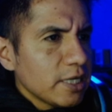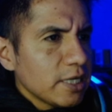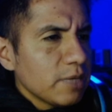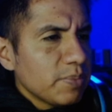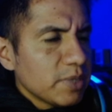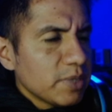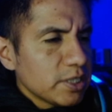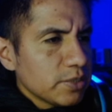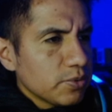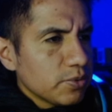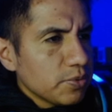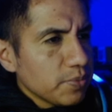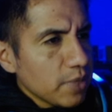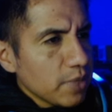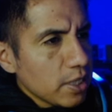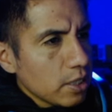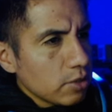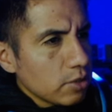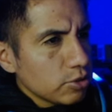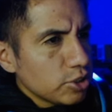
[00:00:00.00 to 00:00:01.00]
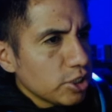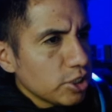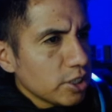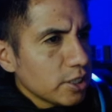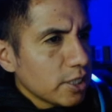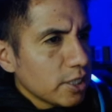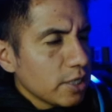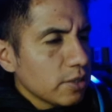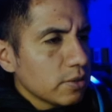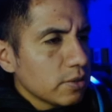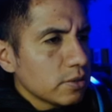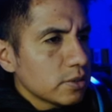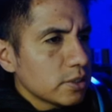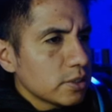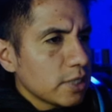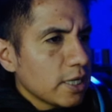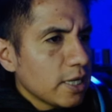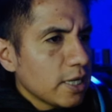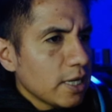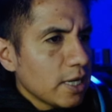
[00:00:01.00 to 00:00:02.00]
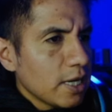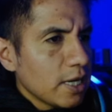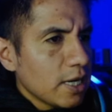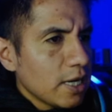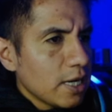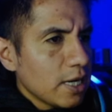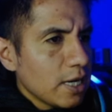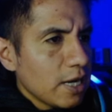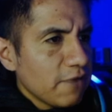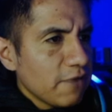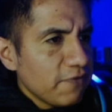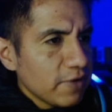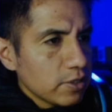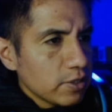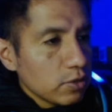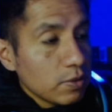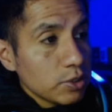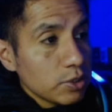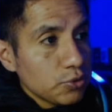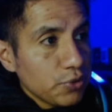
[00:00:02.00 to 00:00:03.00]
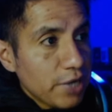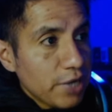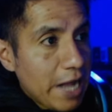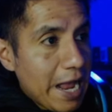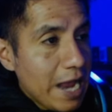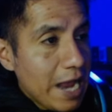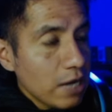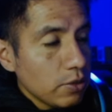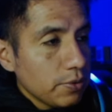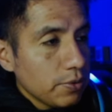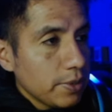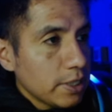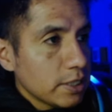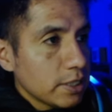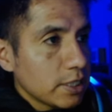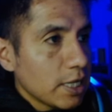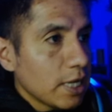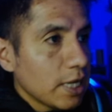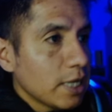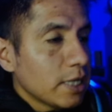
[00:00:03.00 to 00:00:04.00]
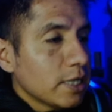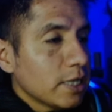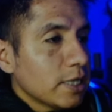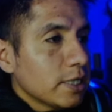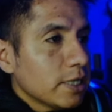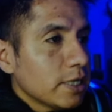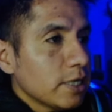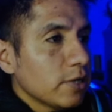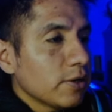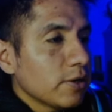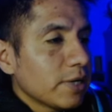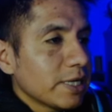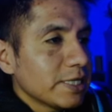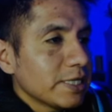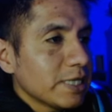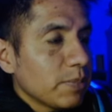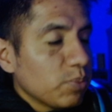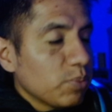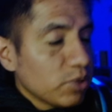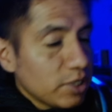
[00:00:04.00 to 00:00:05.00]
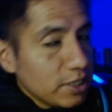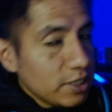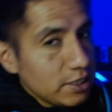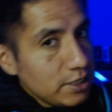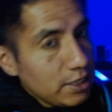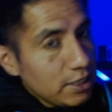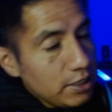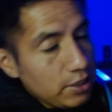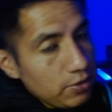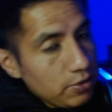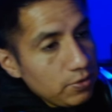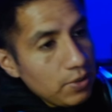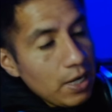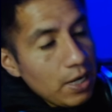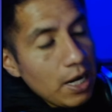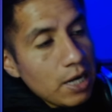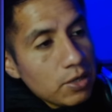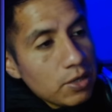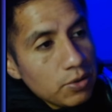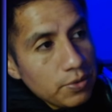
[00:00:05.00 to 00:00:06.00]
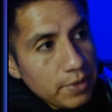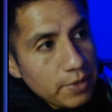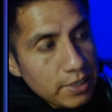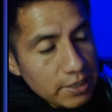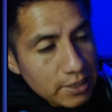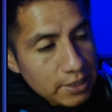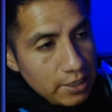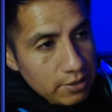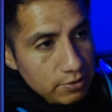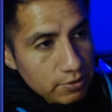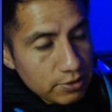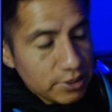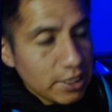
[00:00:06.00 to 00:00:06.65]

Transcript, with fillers: el pase bombeado a 82, el efecto va a subir a 90 y lo que es la potencia de tiro a 92